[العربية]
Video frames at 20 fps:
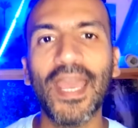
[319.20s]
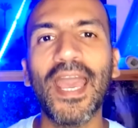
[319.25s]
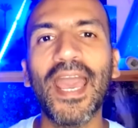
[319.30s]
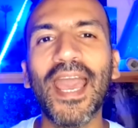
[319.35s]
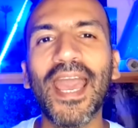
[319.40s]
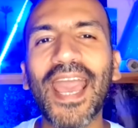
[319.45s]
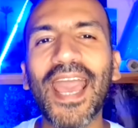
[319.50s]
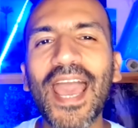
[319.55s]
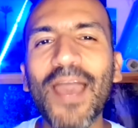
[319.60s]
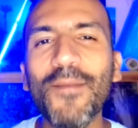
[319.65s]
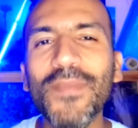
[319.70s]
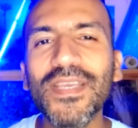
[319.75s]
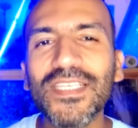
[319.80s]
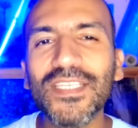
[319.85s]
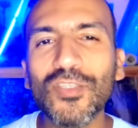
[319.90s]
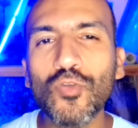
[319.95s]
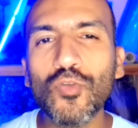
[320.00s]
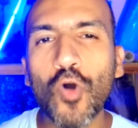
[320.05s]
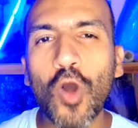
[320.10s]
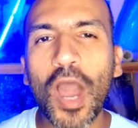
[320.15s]
عامه
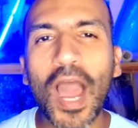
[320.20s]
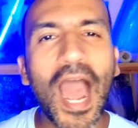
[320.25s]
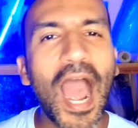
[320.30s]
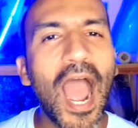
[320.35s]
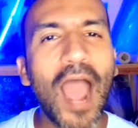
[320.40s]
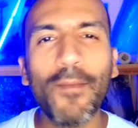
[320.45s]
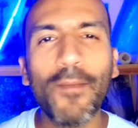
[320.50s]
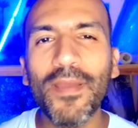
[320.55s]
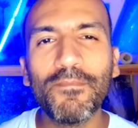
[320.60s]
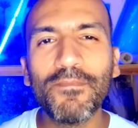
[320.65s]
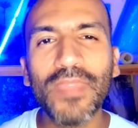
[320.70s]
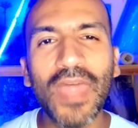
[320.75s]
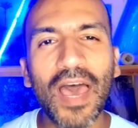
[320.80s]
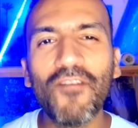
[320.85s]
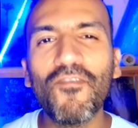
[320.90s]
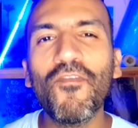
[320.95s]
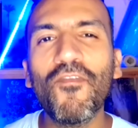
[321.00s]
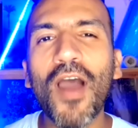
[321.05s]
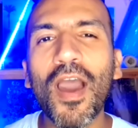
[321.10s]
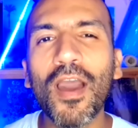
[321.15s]
خامس نوع حبيبنا
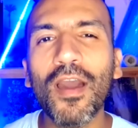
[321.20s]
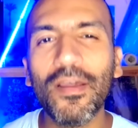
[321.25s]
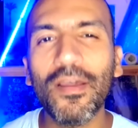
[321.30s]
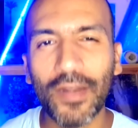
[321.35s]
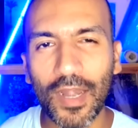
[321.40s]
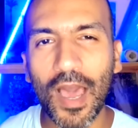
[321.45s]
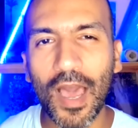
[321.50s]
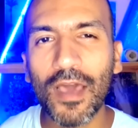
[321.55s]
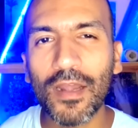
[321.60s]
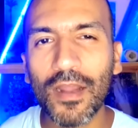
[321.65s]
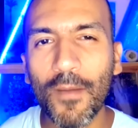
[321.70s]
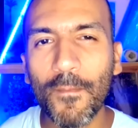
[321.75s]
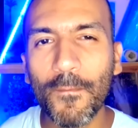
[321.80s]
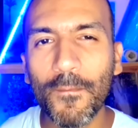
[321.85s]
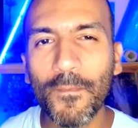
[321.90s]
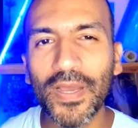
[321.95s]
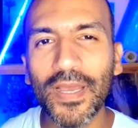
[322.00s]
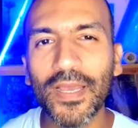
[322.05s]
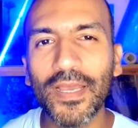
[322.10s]
فخر العرب